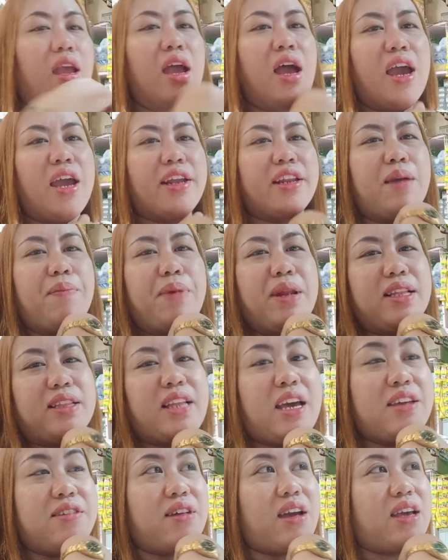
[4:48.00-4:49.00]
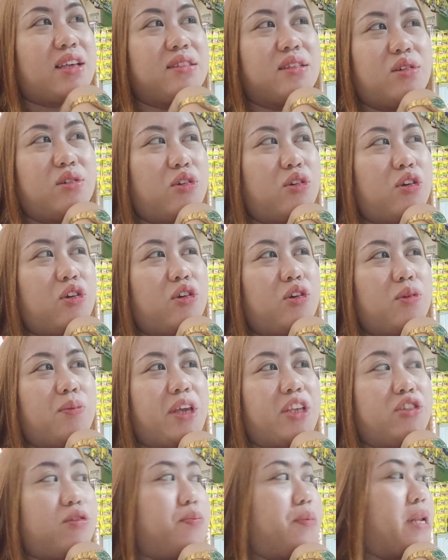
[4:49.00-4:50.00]
Ayun nga, balik tayo guys. So,
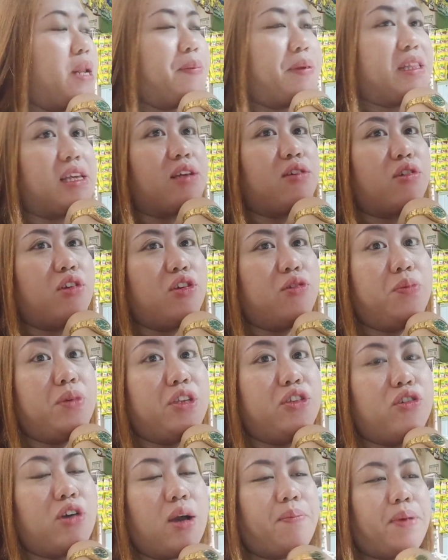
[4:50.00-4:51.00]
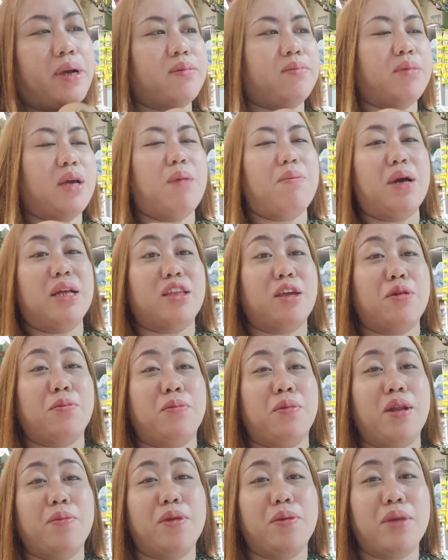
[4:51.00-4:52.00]
medyo pinapatay ko yung video kapag mga bata
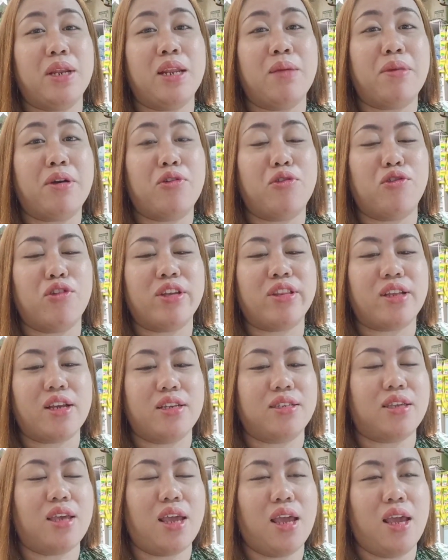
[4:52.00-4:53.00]
yung namimili makukulit kasi